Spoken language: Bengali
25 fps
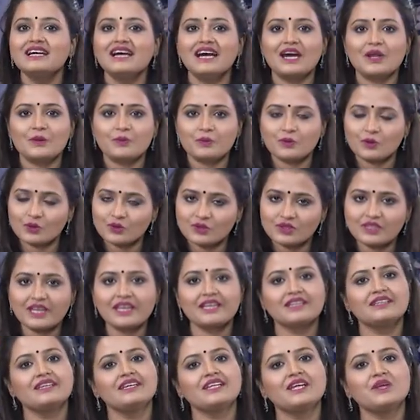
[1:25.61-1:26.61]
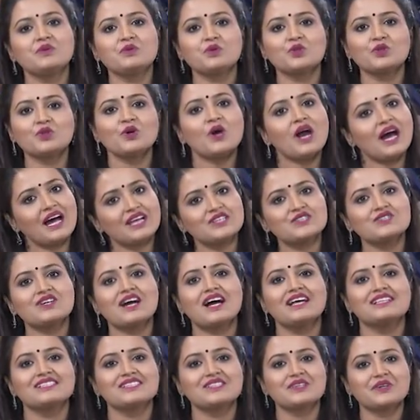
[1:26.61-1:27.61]
আর প্রত্যেক দিনের মতো আজও
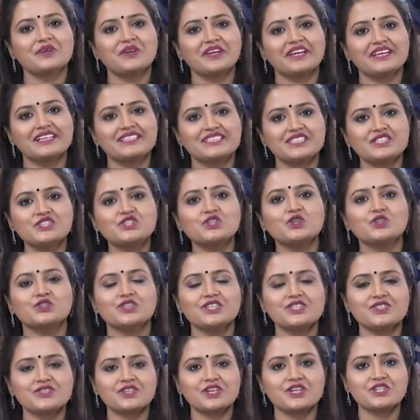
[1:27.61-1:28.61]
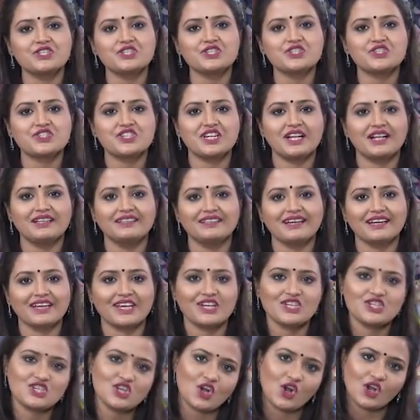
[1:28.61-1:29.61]
হাজির হয়ে গেছে জ্যোতিষ শ্রেষ্ঠ শ্রীলালদাকে
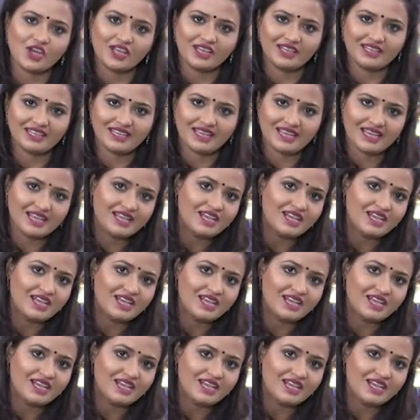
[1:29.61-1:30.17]
সঙ্গে নিয়ে